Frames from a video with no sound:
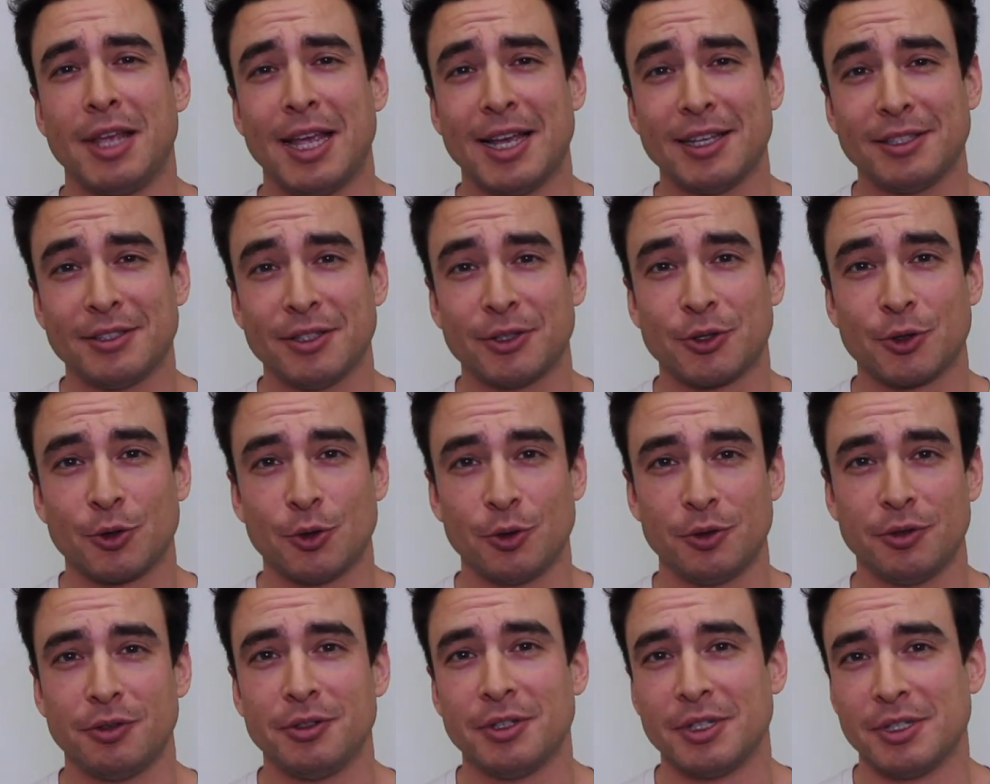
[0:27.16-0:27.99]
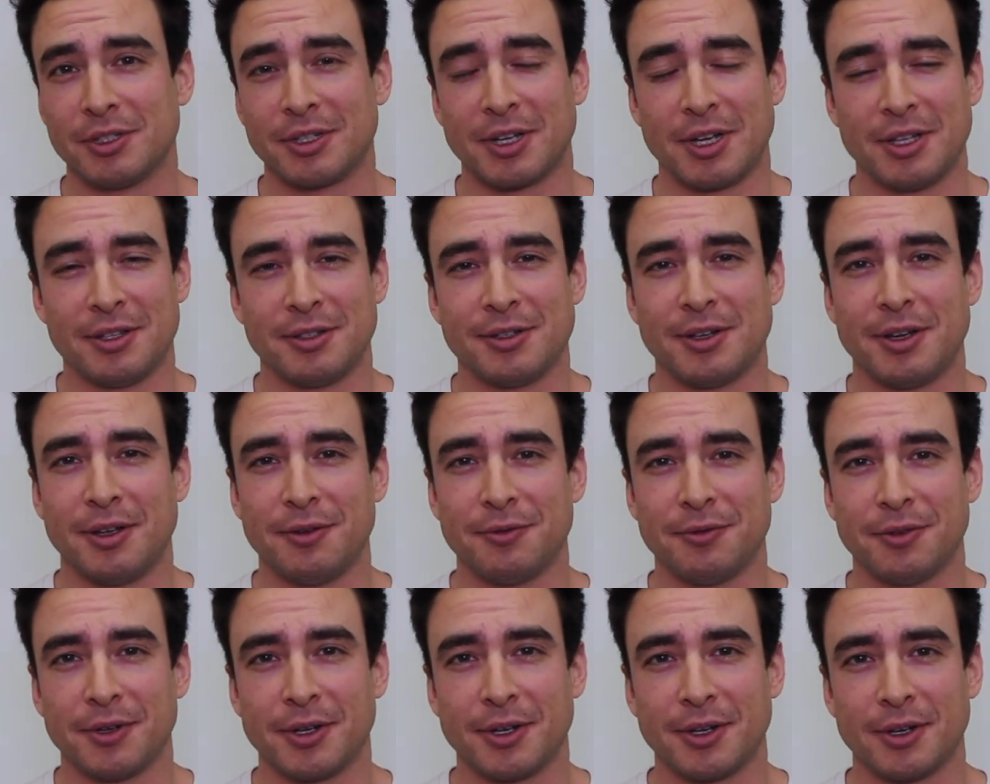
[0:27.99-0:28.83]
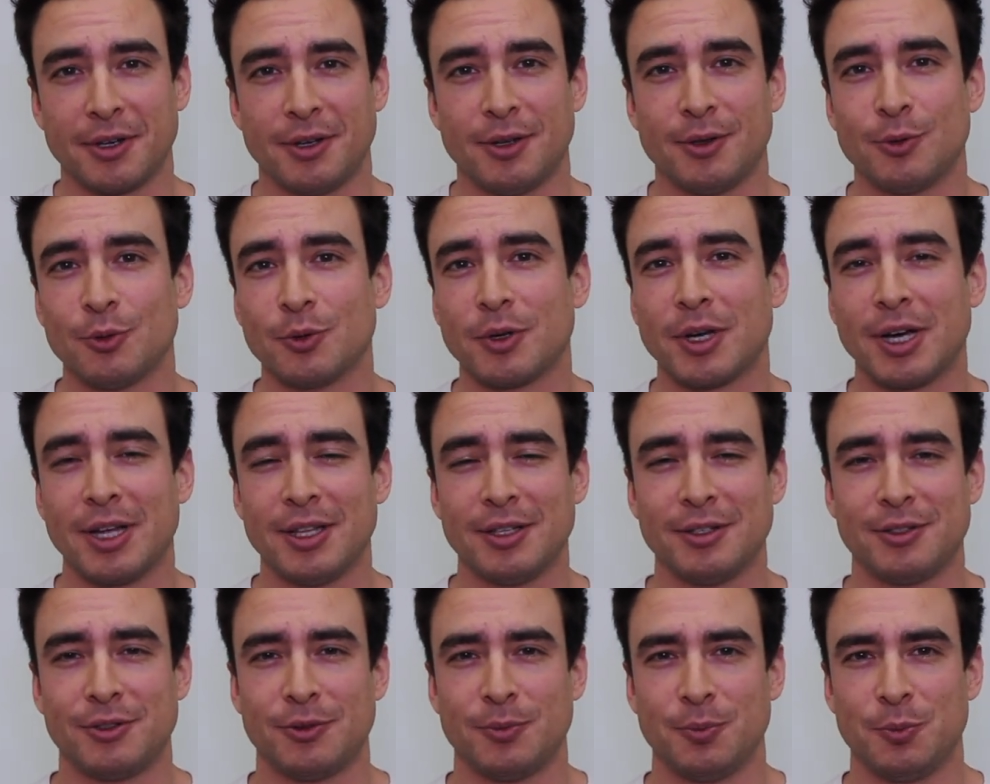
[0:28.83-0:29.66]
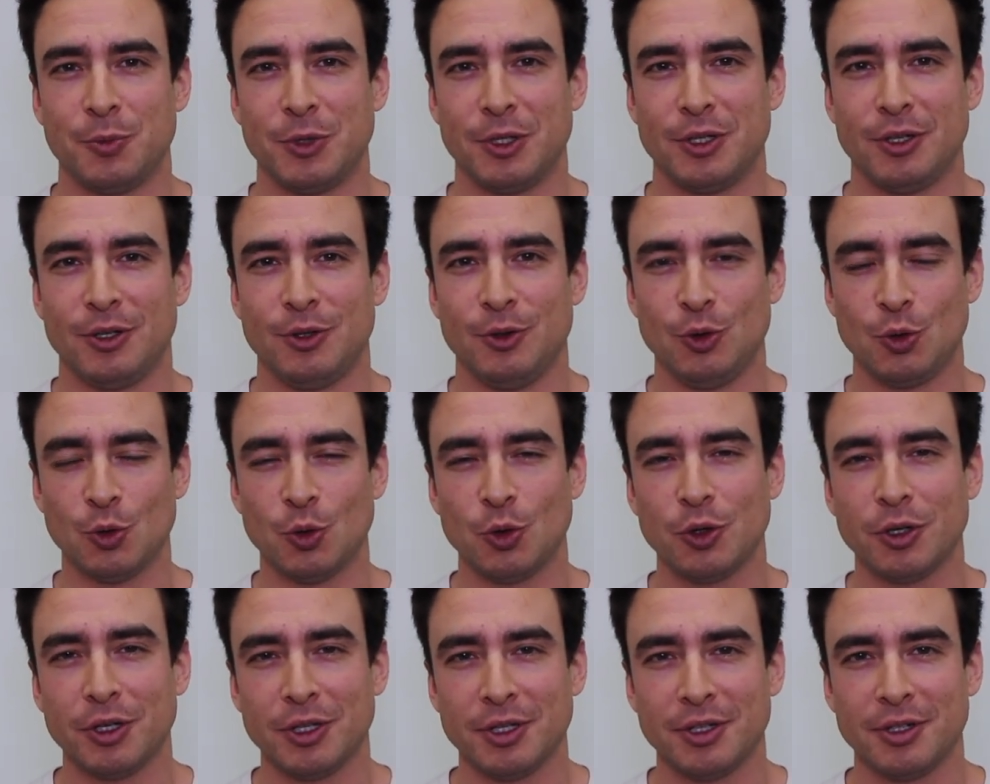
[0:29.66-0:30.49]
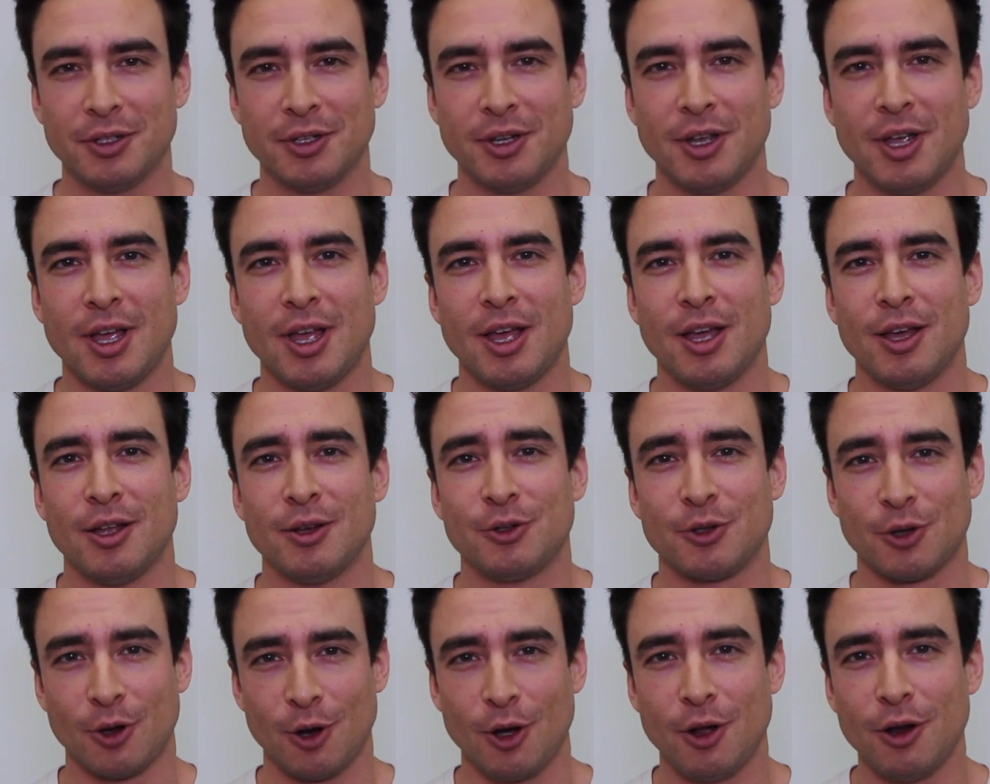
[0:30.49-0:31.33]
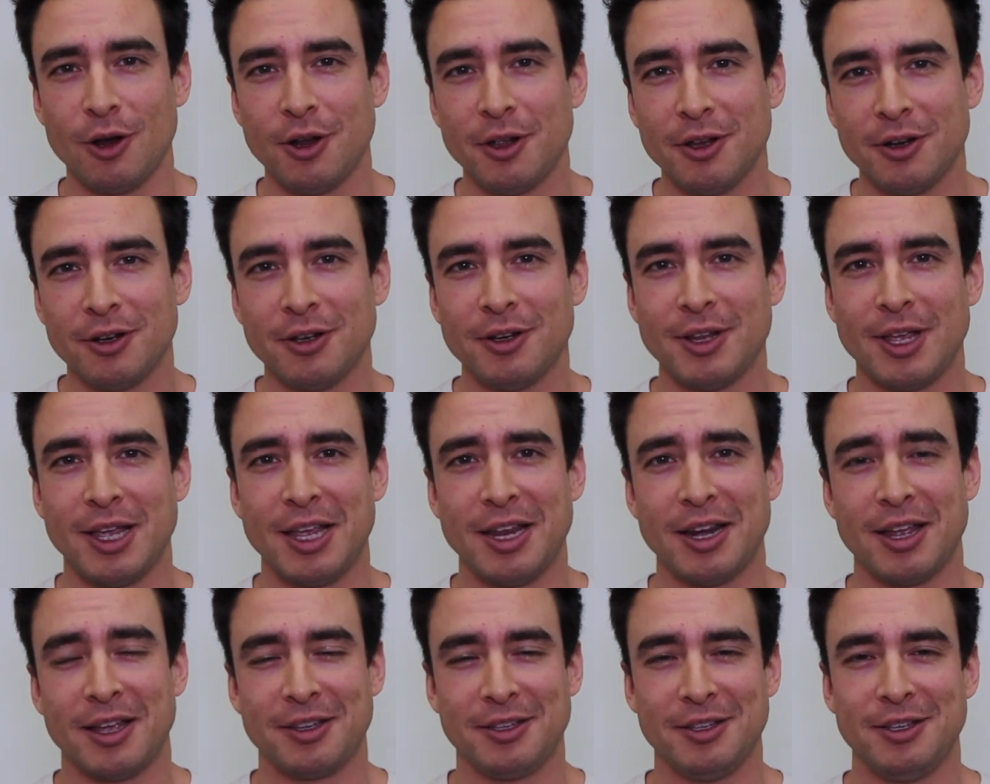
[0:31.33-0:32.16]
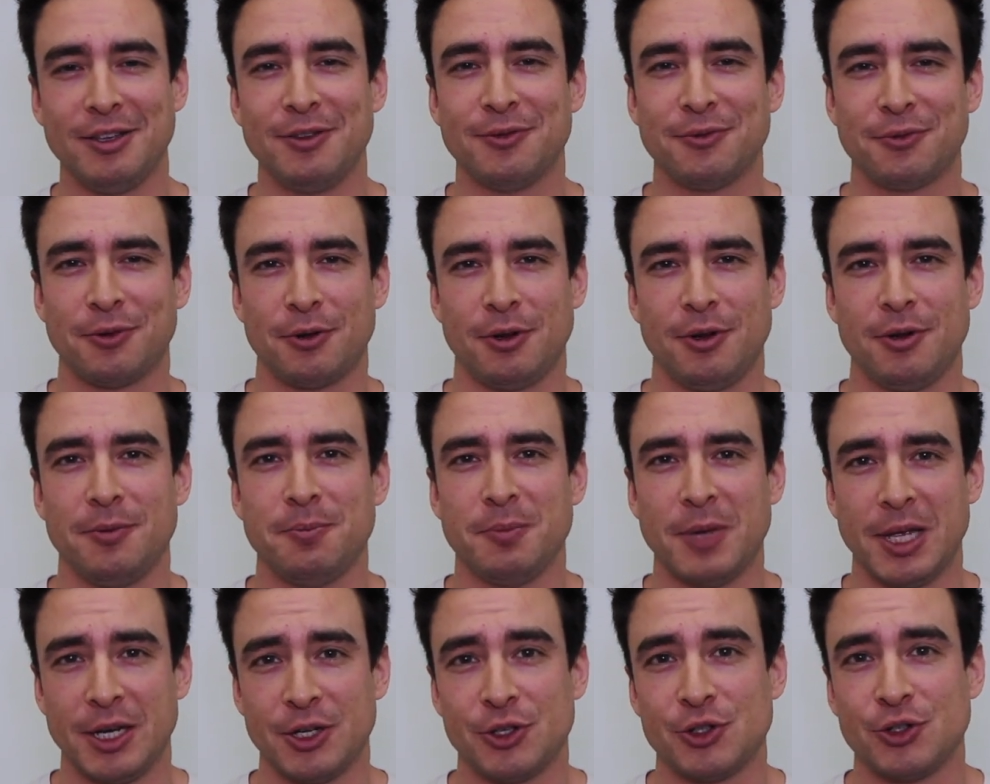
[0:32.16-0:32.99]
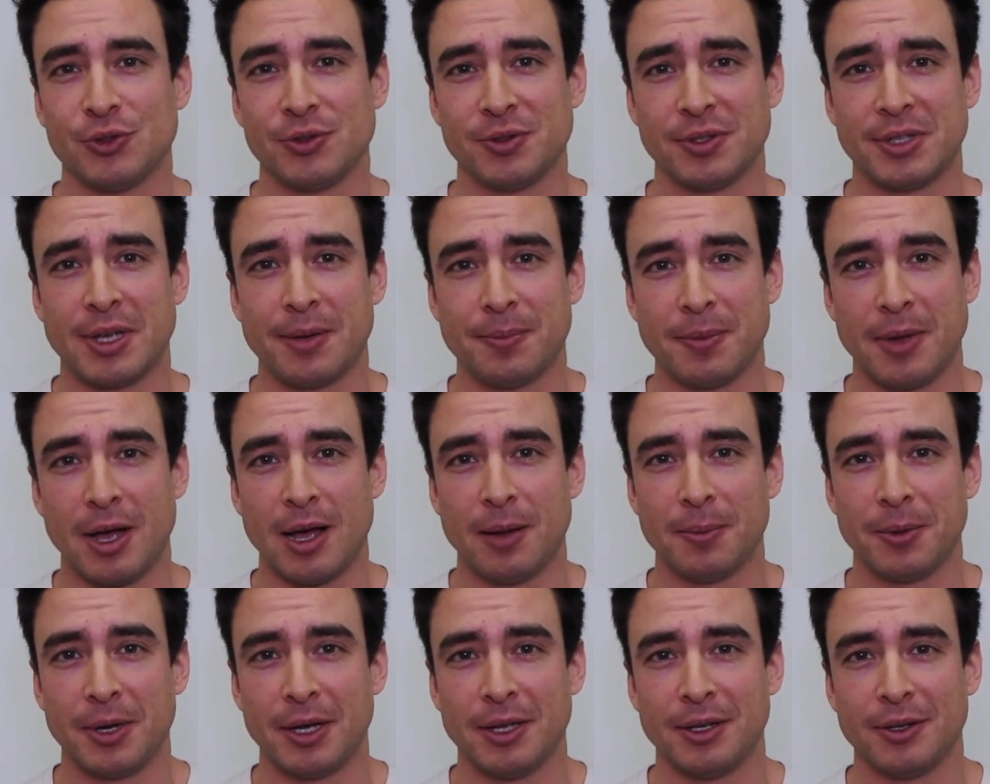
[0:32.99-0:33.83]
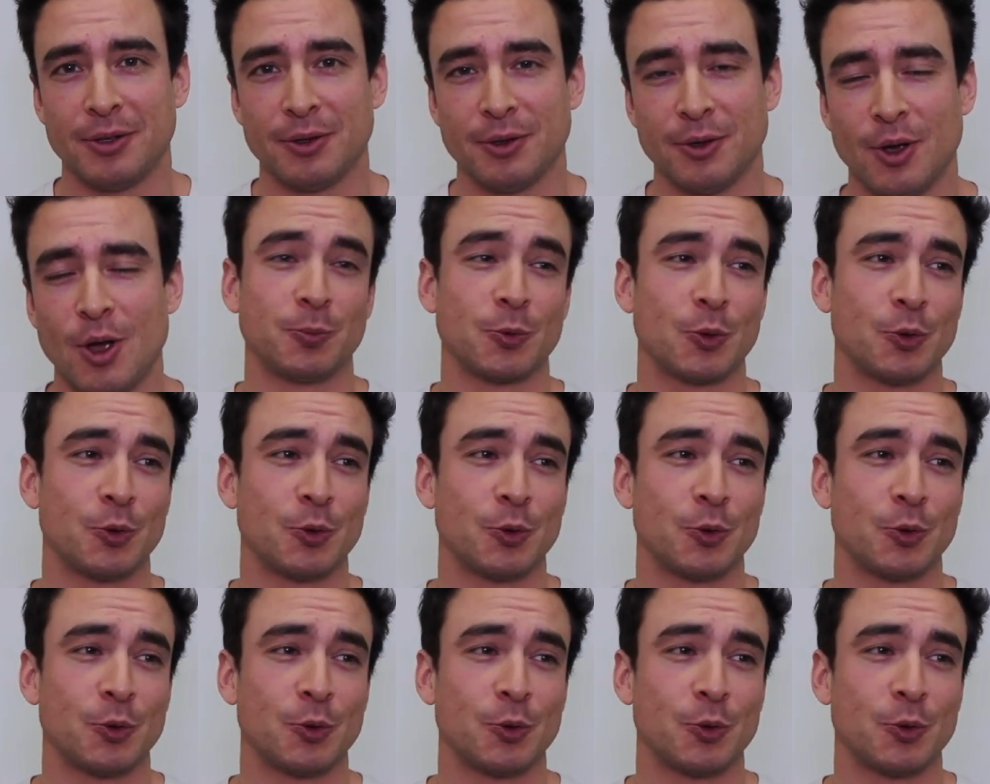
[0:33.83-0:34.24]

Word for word: Der erste Grund ist ganz einfach kannst mit jungen, tollen, energievollen Menschen zusammenarbeiten.